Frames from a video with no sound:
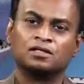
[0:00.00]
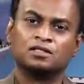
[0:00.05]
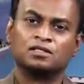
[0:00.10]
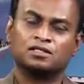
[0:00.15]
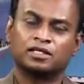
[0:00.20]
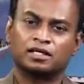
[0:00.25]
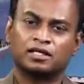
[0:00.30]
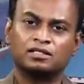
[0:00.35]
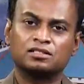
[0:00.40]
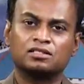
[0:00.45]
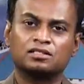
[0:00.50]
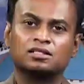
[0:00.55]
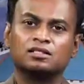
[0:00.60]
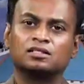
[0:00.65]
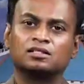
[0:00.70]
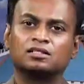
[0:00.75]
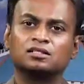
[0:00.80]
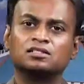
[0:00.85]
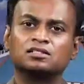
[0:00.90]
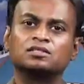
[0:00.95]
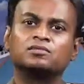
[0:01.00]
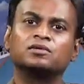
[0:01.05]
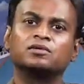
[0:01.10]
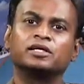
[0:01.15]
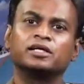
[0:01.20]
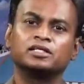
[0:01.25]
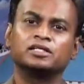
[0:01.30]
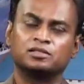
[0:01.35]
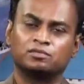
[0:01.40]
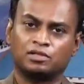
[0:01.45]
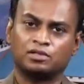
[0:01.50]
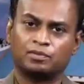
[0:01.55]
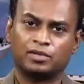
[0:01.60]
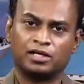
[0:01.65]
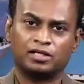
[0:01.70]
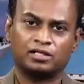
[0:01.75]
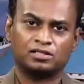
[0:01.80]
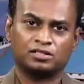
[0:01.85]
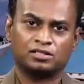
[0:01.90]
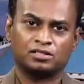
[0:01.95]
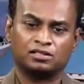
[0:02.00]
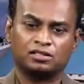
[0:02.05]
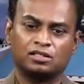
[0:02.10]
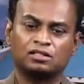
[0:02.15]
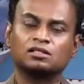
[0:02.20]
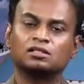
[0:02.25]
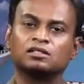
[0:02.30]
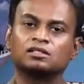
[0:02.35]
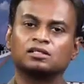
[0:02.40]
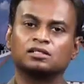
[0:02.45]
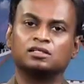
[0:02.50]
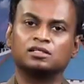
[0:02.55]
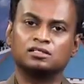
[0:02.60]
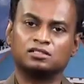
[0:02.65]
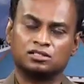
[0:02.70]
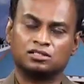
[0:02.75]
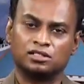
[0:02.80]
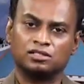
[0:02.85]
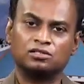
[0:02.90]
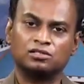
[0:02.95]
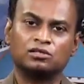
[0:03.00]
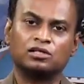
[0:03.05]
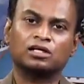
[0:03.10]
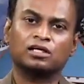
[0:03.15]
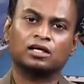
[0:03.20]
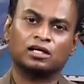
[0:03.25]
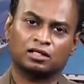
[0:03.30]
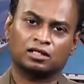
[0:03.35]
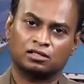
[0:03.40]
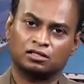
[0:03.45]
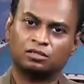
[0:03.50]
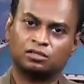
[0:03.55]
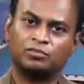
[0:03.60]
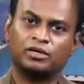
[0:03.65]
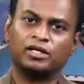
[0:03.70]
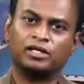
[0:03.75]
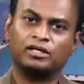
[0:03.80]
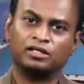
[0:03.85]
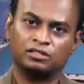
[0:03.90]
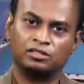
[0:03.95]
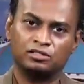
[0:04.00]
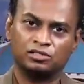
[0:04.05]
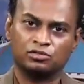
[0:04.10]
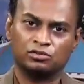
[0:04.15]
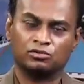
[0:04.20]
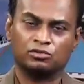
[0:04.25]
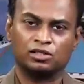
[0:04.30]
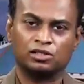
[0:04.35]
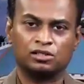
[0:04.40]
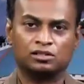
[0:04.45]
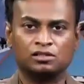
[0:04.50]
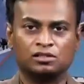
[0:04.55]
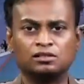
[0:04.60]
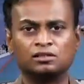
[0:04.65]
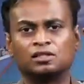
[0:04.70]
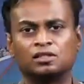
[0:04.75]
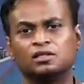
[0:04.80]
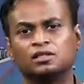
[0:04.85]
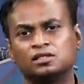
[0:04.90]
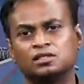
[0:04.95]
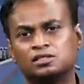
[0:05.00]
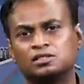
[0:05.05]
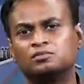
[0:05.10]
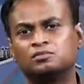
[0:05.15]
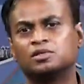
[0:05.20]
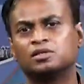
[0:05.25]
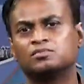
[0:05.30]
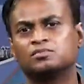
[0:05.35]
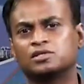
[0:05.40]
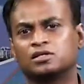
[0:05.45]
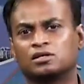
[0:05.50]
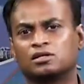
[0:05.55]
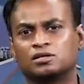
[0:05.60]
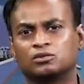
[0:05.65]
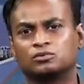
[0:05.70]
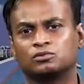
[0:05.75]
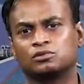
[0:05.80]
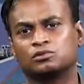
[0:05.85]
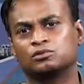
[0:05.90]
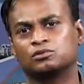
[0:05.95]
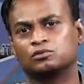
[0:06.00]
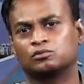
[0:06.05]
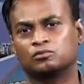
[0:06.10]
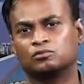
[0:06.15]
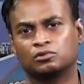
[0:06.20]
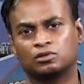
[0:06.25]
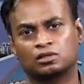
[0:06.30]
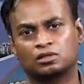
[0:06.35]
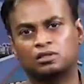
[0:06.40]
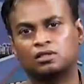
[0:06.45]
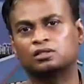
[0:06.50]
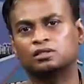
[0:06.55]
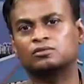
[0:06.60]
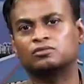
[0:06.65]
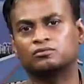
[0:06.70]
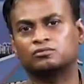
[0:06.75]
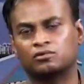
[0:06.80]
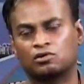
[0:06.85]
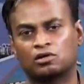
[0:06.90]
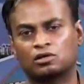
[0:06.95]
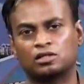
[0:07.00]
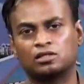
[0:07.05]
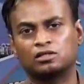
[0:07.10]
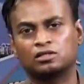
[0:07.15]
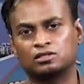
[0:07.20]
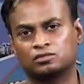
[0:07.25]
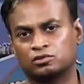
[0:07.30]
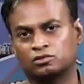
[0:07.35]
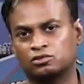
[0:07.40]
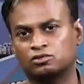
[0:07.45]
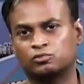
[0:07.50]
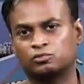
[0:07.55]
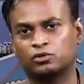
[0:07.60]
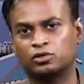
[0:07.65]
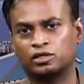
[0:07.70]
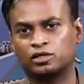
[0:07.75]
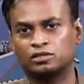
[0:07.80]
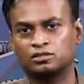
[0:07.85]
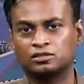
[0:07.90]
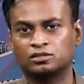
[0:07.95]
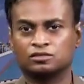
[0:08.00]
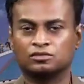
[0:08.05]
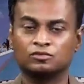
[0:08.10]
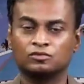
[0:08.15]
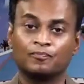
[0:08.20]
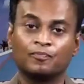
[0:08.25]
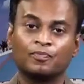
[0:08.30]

సెకండ్ స్టేజ్ అంటే సిమ్ ఏ సిమ్టమాటిక్ స్టేజ్ అసలు ఈ స్టేజ్లో మనం కరెక్ట్గా మెయింటైన్ చేసుకోగలిగితే సిమ్టమ్సే రావు సో అది ఫార్టీ ఇయర్స్ వరకు పొడిగించవచ్చు